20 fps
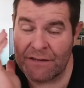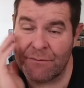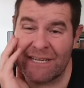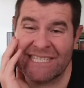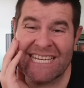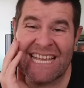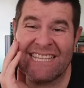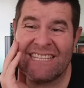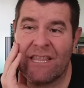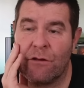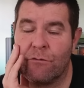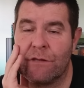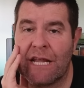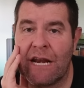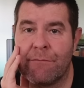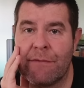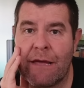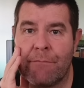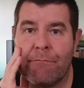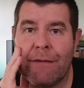presente tutta
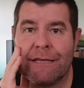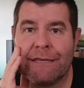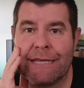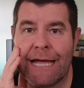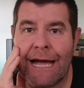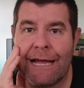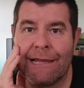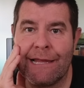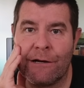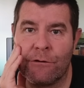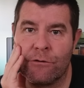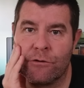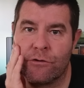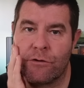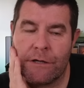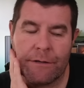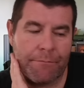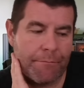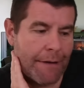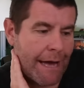la mia battaglia
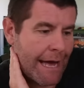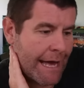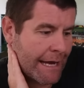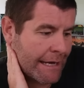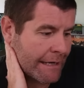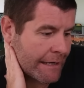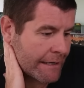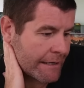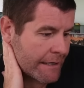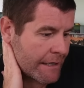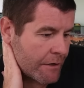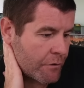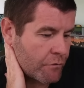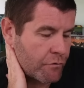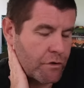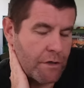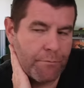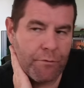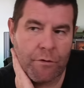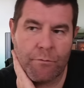contro le banche,
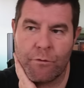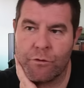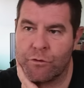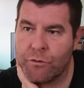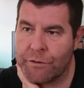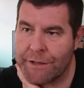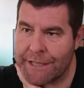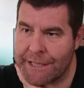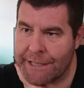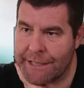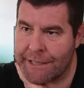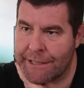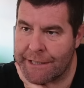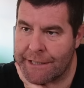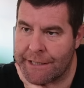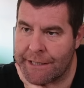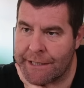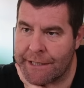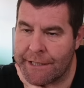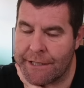contro i
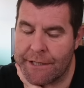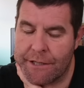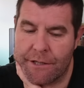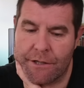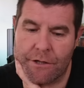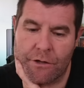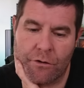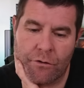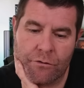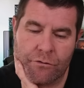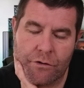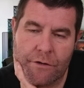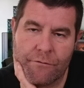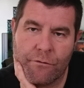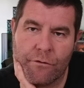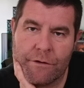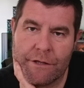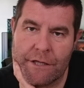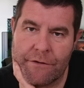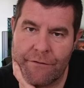promotorini, contro i
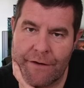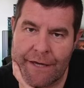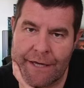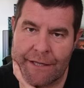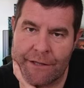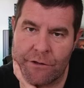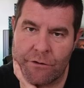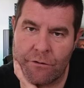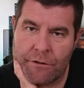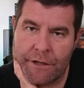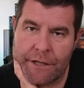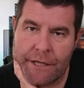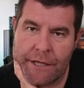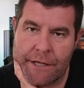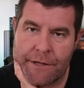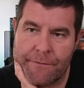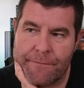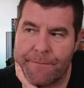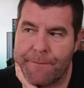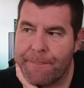
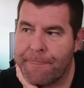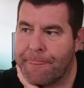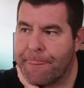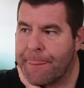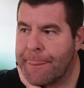fondivendoli?